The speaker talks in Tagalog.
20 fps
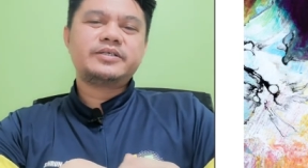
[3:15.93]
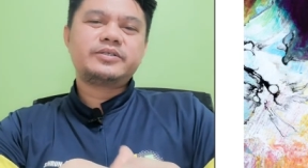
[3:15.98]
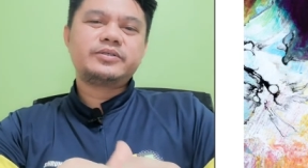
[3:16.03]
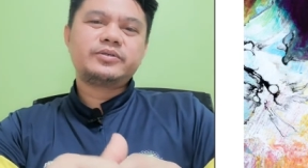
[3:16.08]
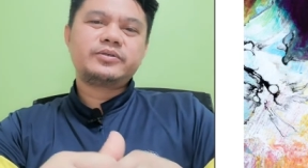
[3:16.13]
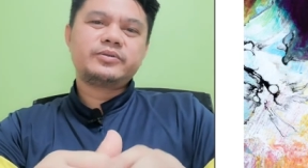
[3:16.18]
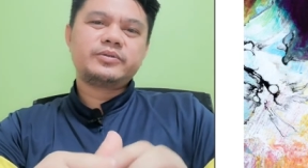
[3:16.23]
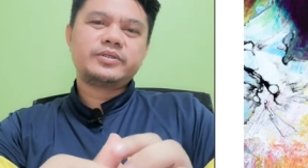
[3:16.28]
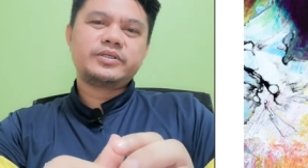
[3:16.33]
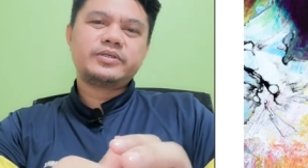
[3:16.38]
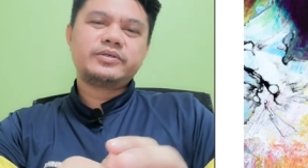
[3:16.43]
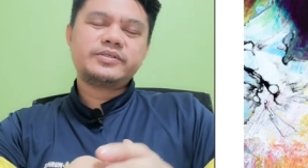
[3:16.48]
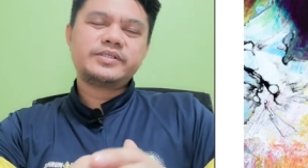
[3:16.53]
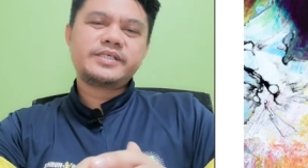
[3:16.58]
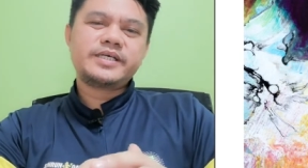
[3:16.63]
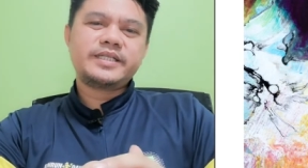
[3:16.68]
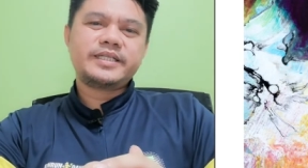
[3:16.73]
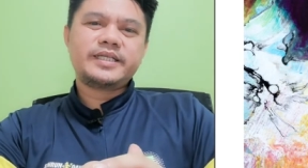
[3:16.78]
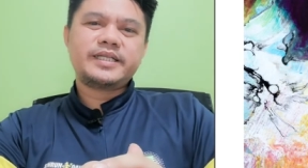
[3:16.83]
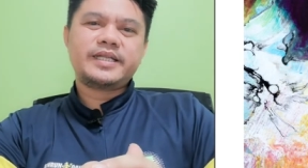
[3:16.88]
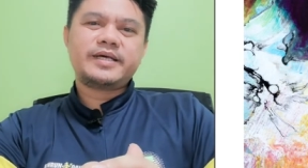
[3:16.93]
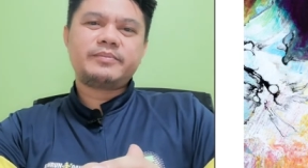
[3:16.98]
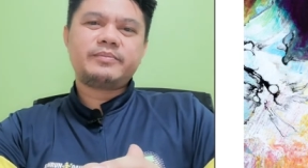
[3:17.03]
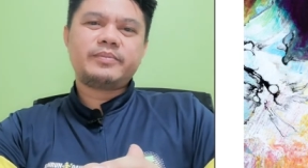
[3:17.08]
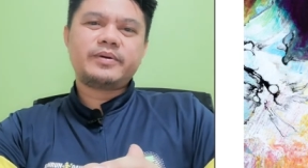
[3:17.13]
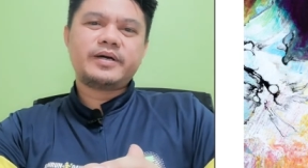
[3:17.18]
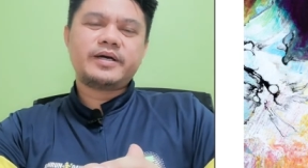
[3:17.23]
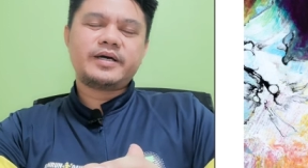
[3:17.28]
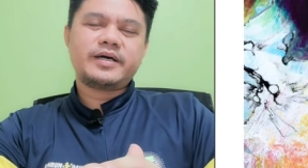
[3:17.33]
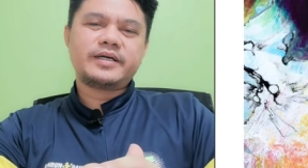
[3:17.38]
So, giyon sa nila
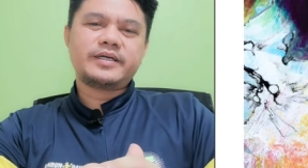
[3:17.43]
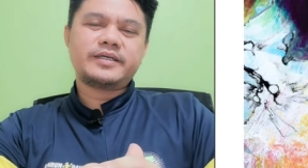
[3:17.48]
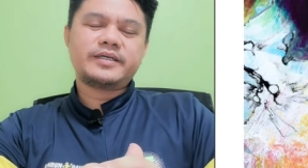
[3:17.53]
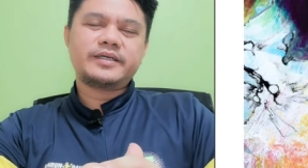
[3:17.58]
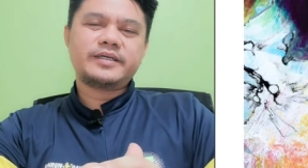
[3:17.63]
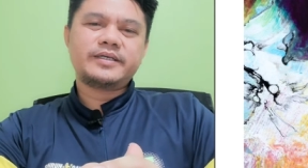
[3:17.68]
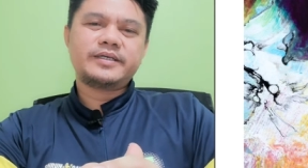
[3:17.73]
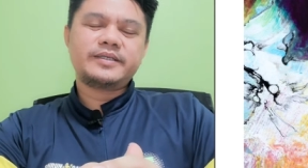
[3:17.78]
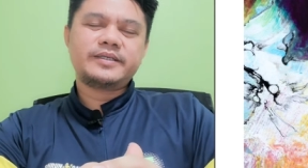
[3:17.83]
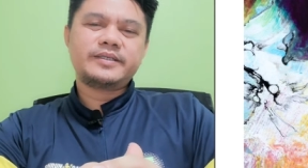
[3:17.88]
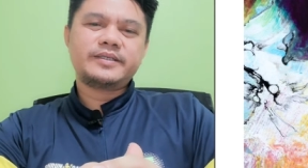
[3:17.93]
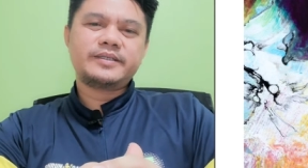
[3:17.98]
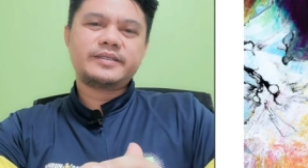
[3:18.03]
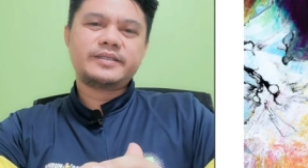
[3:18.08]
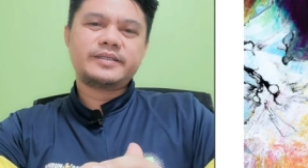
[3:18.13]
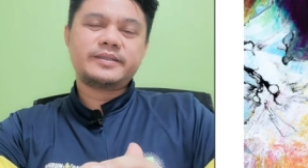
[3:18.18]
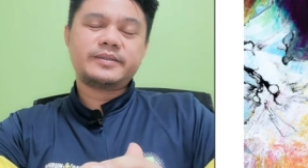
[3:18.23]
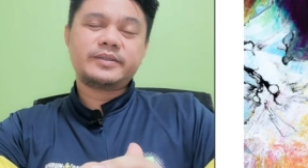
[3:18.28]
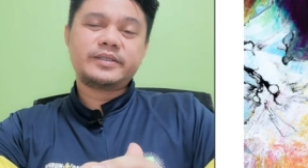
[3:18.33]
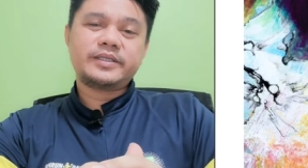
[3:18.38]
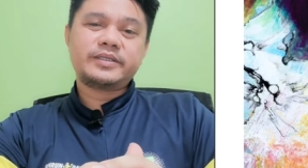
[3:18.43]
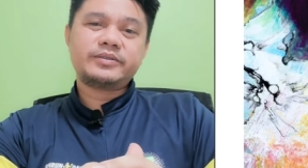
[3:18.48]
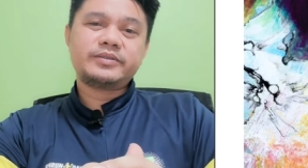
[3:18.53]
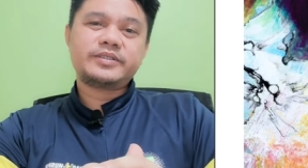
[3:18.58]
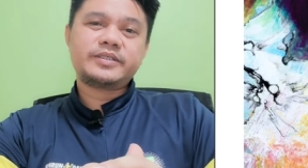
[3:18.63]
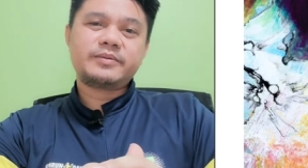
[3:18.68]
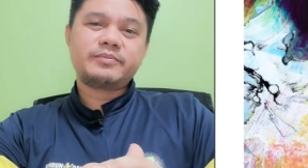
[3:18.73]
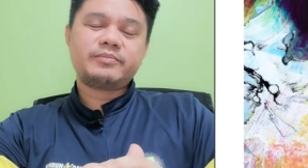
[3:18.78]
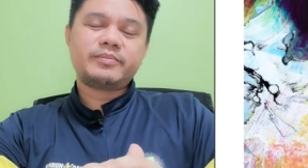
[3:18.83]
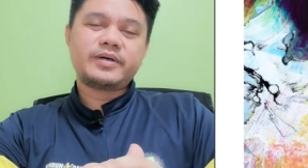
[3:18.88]
pag
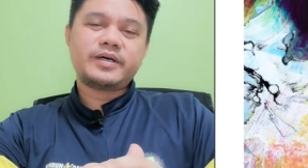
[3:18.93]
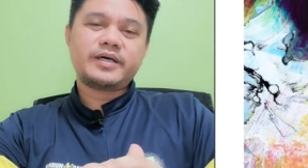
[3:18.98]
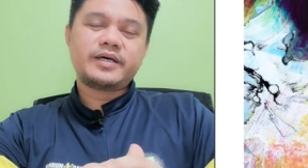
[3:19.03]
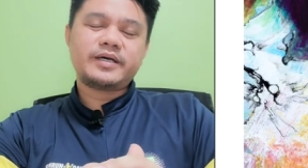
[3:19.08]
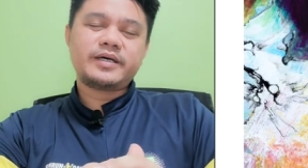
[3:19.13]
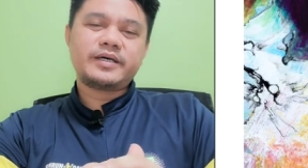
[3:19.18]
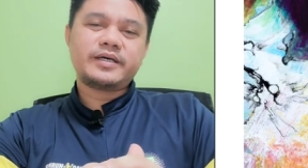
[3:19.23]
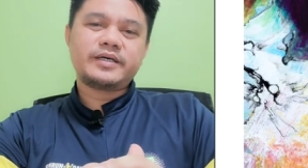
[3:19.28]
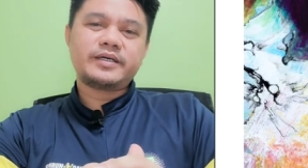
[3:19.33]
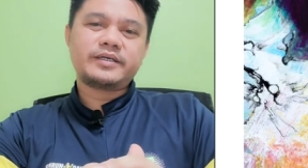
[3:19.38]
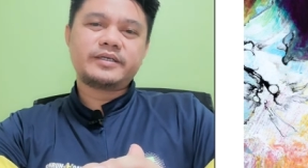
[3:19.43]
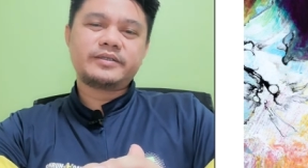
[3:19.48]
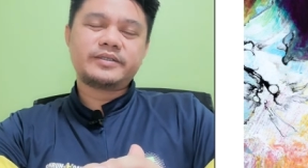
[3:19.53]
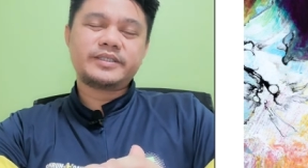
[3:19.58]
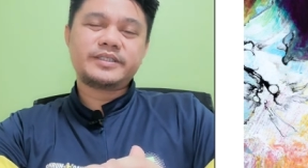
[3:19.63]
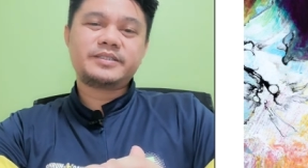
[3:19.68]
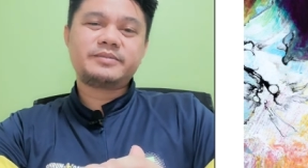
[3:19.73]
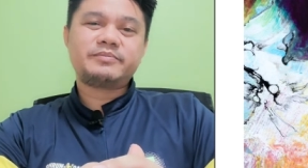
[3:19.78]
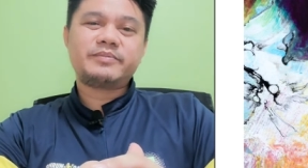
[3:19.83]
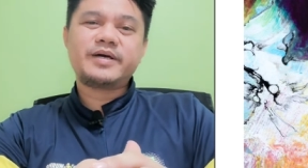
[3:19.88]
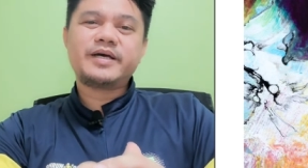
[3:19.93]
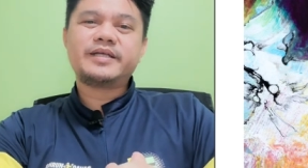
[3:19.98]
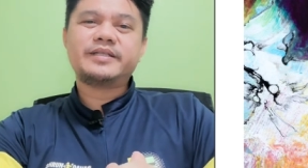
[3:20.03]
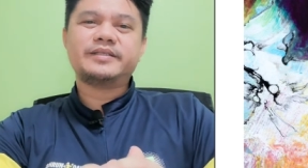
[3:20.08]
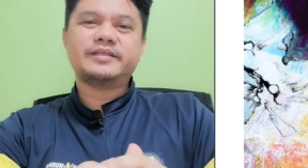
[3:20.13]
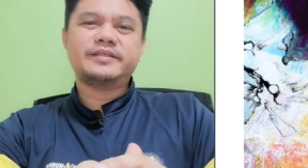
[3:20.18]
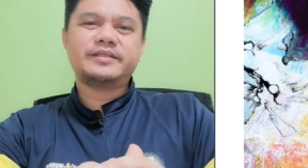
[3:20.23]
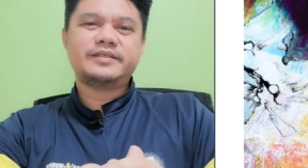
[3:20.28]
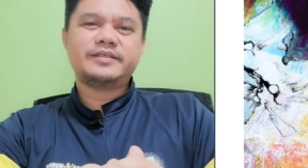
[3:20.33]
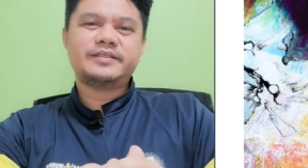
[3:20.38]
giyon sa
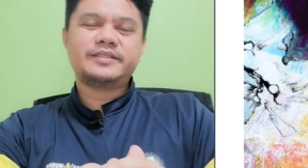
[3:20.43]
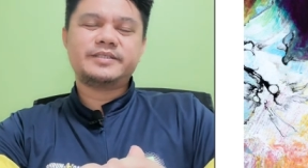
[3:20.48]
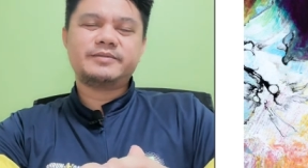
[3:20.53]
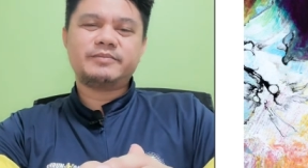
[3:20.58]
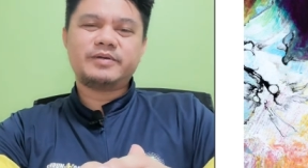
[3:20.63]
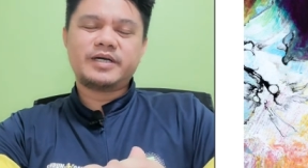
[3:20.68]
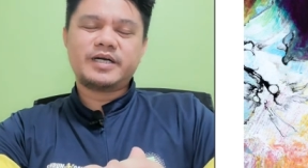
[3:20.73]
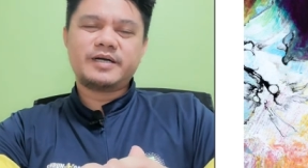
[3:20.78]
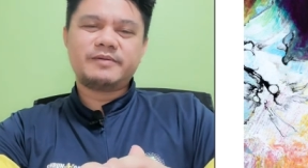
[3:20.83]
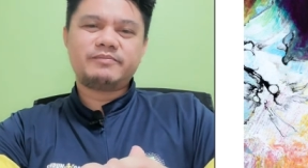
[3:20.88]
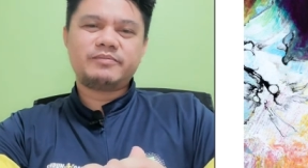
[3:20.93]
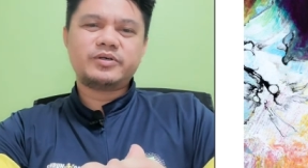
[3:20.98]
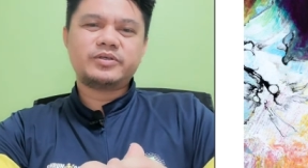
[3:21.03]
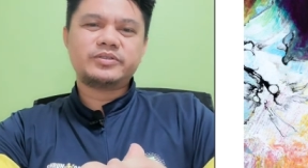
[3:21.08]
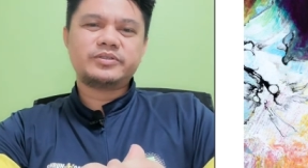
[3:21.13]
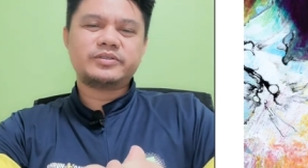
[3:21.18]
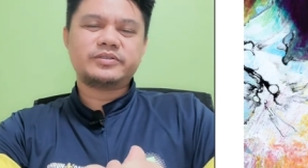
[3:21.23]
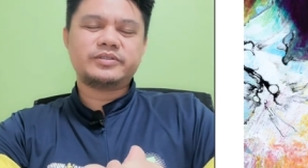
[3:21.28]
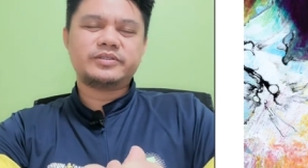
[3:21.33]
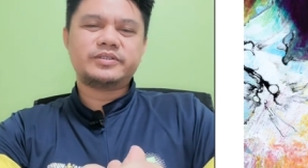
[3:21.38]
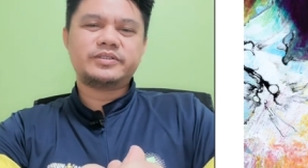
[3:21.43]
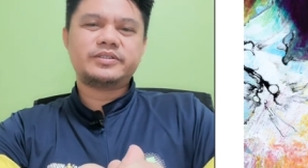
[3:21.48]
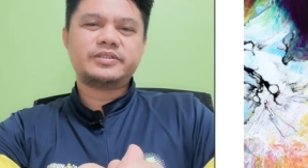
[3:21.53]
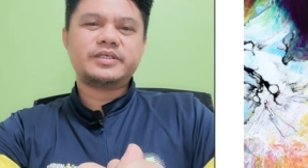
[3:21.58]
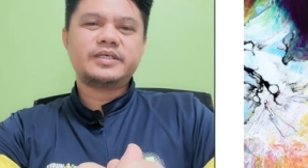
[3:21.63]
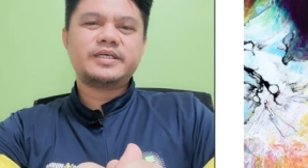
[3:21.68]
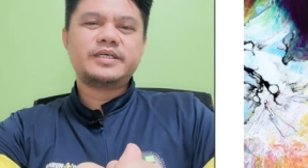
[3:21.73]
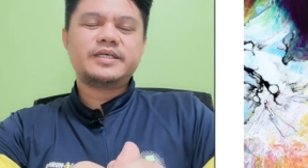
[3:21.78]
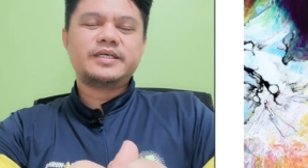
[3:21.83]
pag-respond sa mga apostles.